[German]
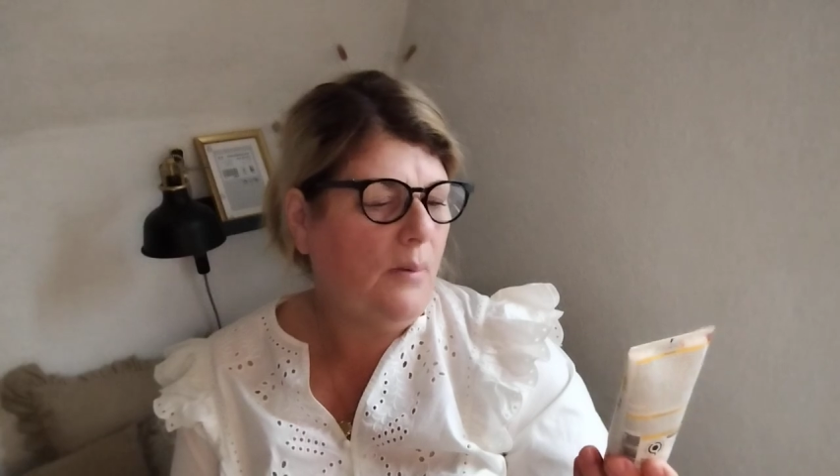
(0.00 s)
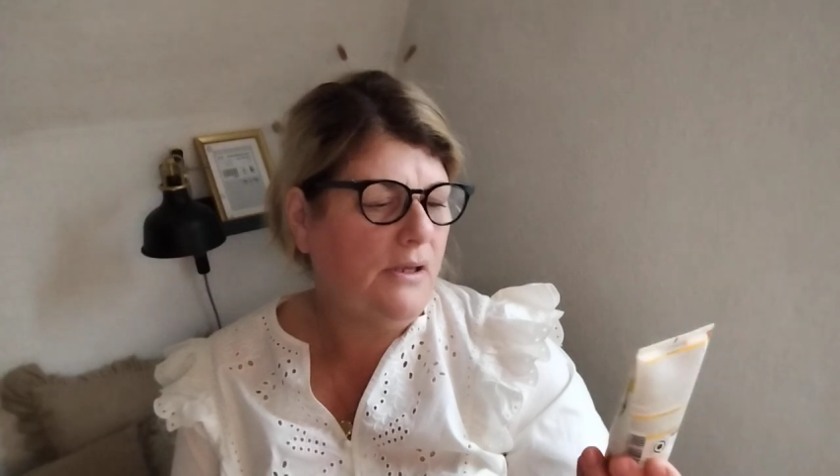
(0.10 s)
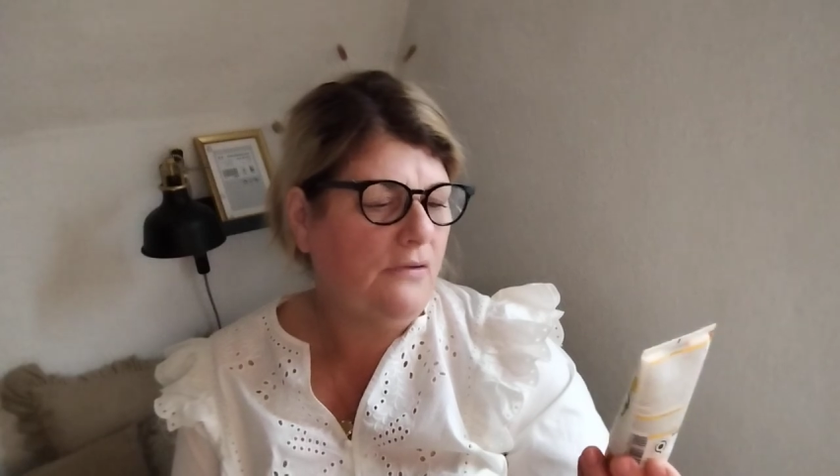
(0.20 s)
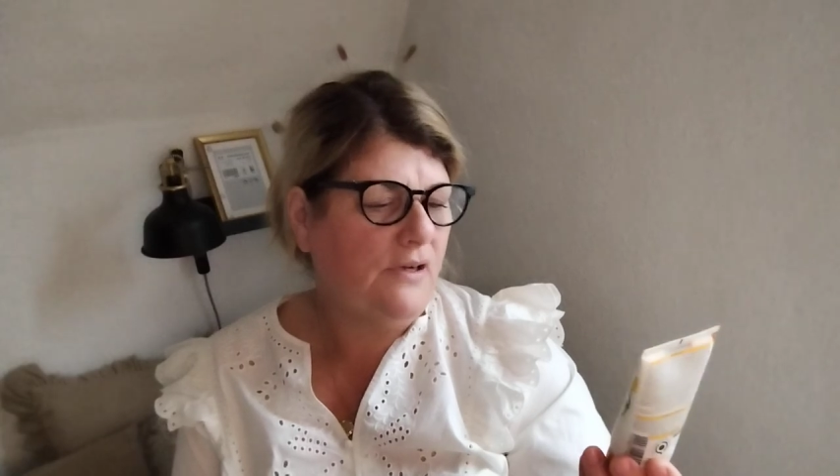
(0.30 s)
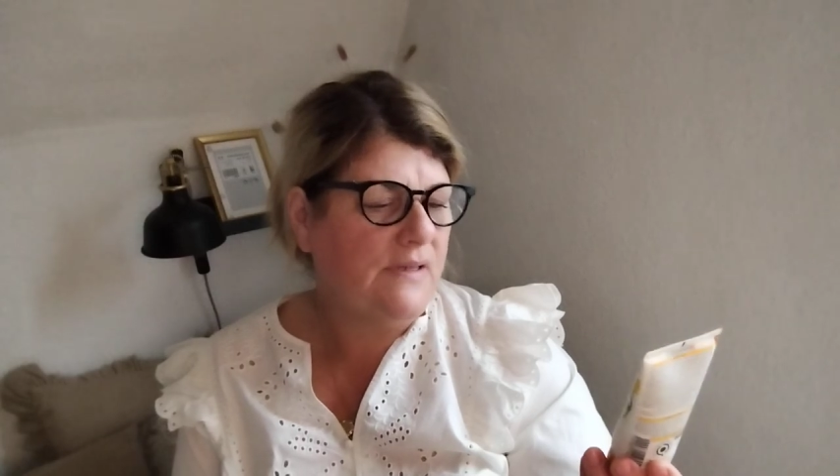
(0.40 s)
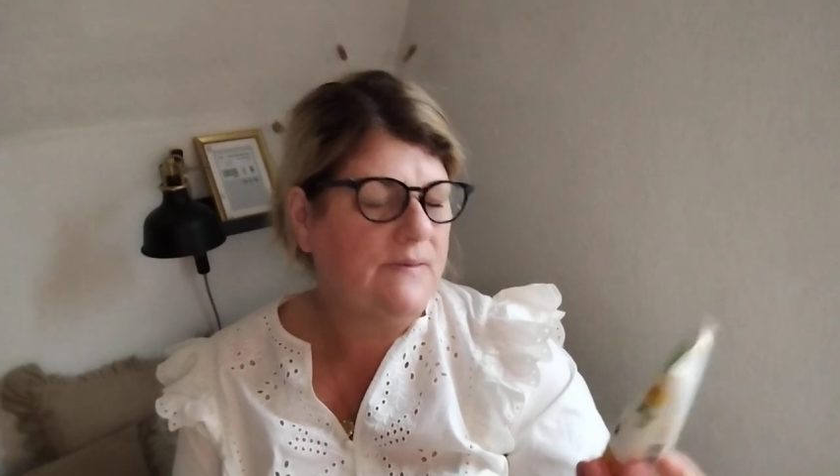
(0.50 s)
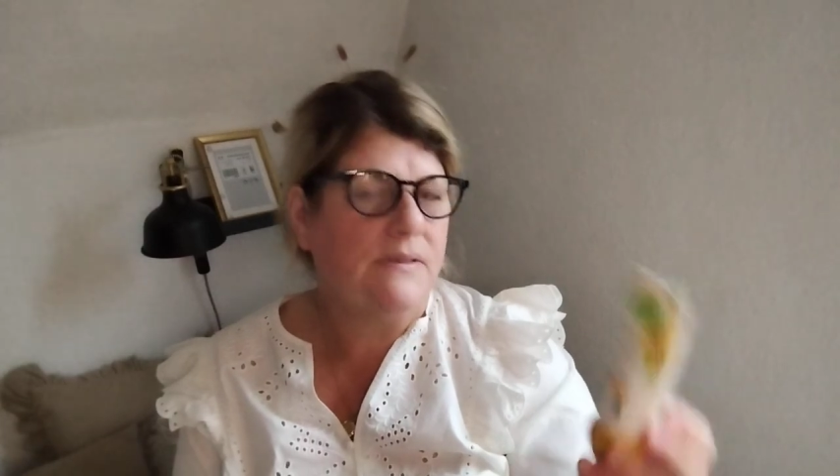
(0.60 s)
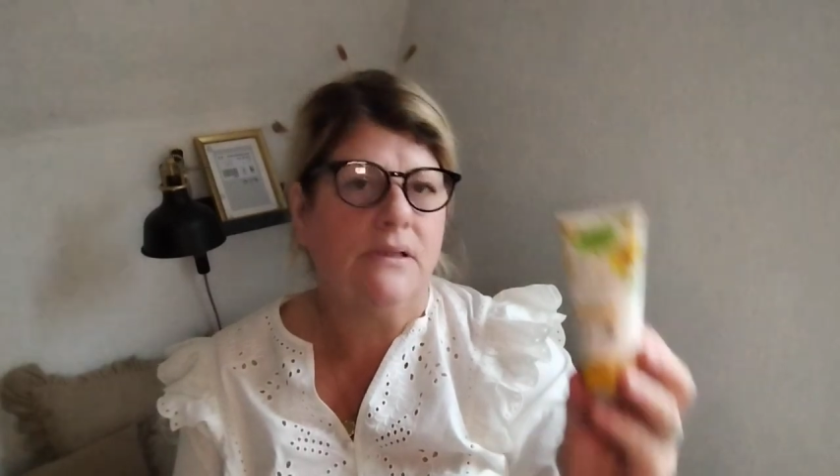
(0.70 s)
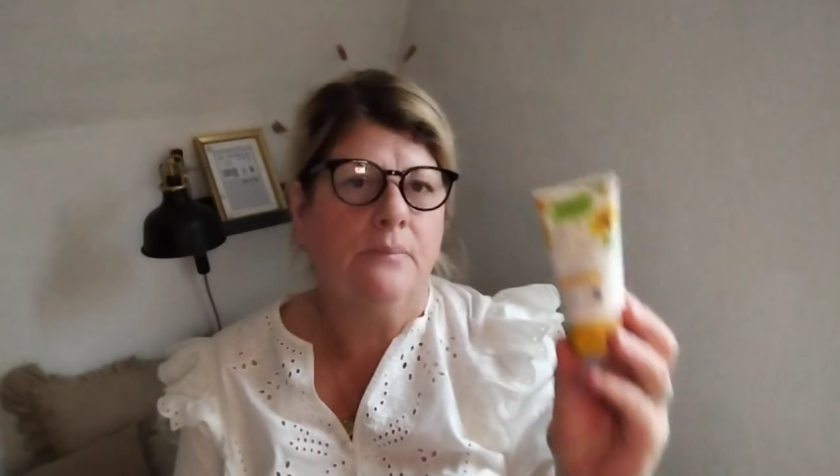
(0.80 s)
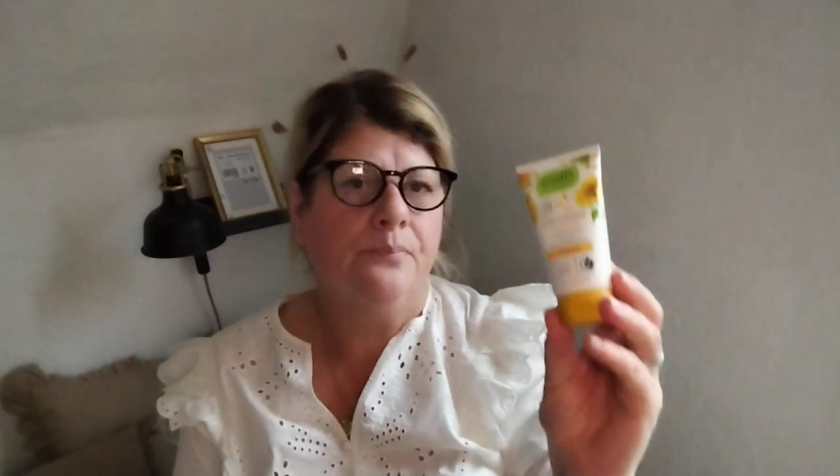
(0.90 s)
aber ich weiß
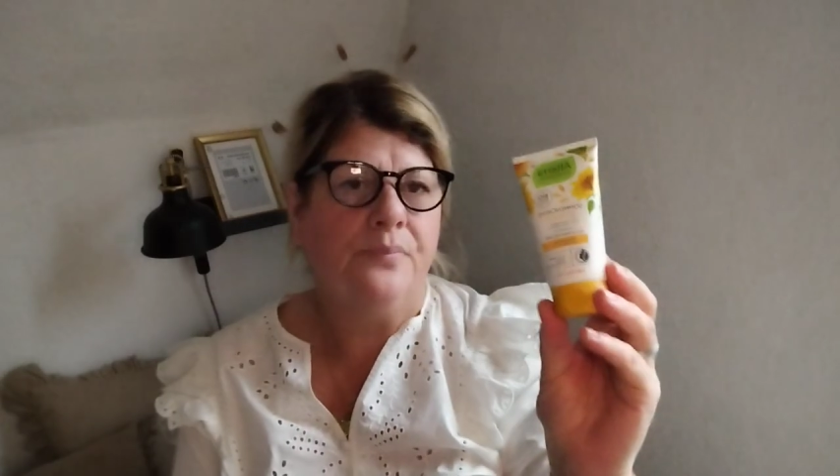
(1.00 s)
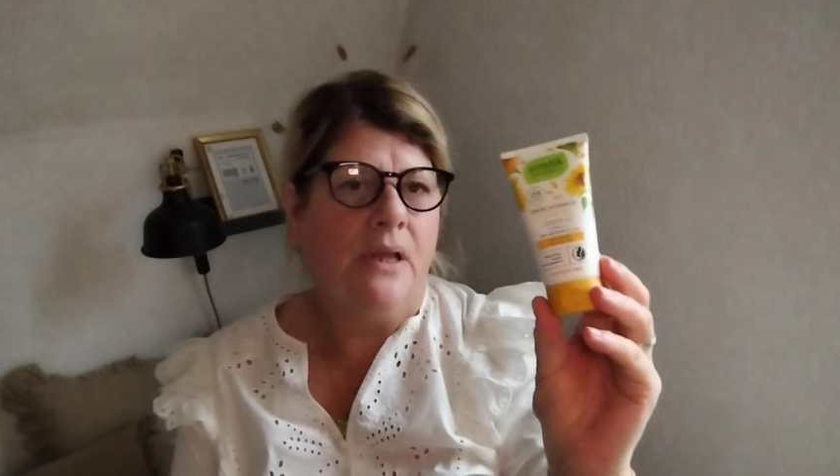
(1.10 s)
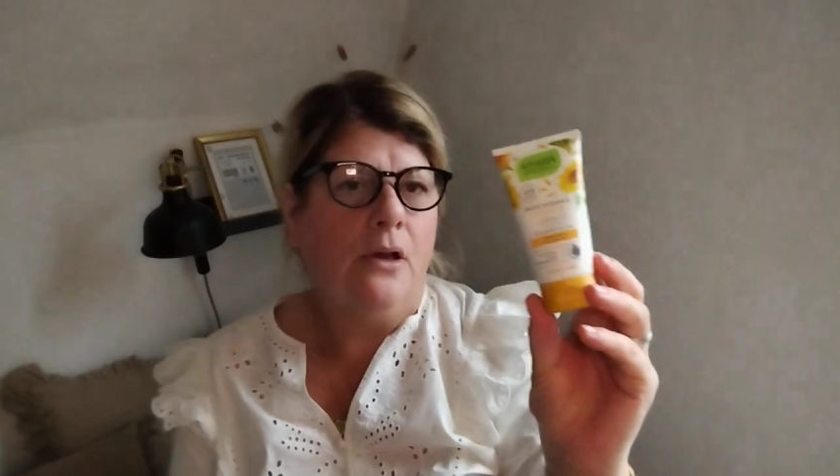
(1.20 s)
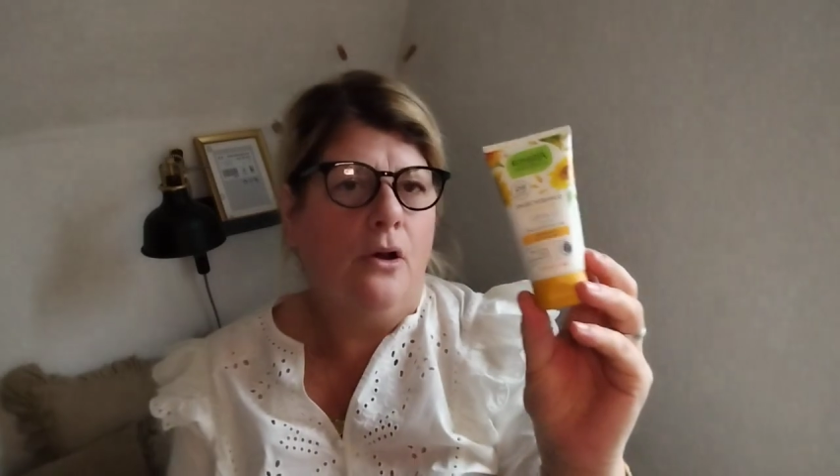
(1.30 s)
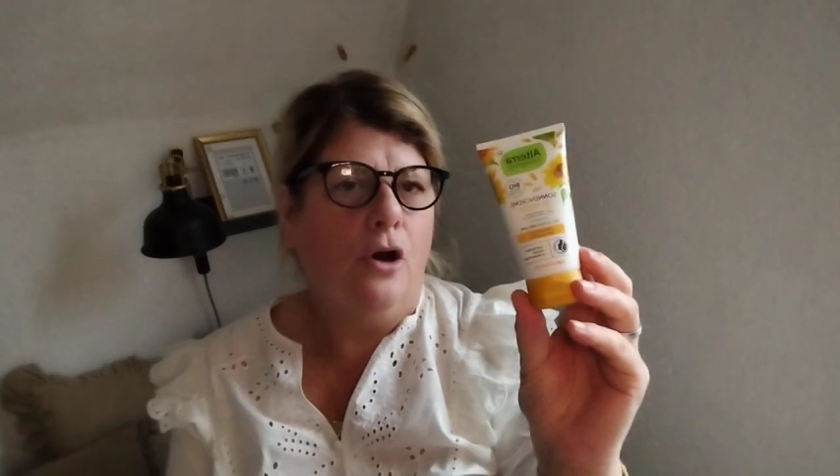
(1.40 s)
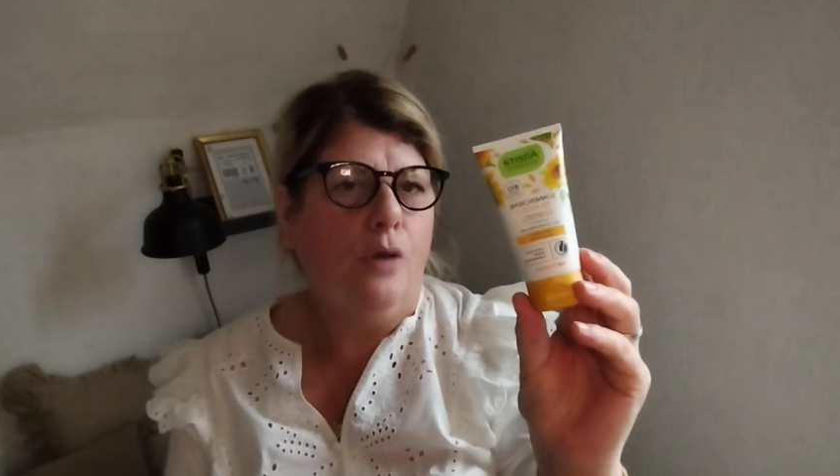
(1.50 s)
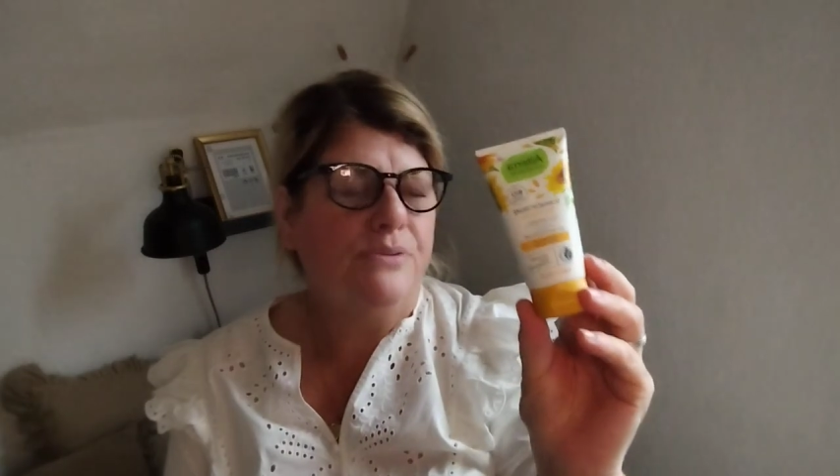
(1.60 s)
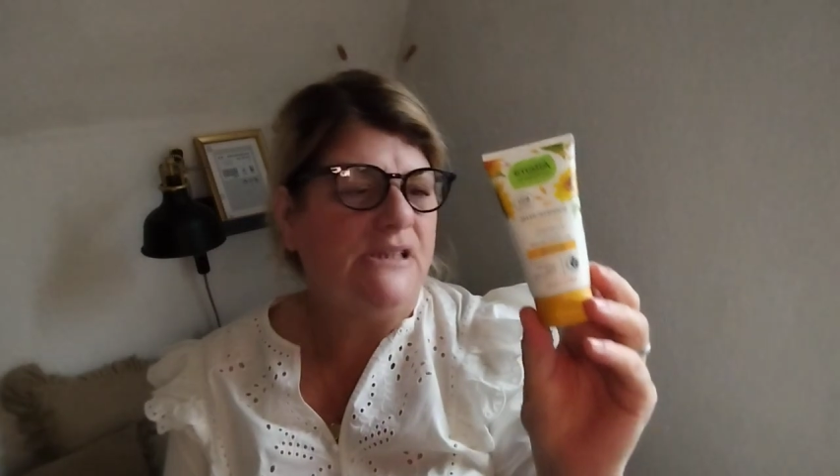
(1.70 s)
nicht, ob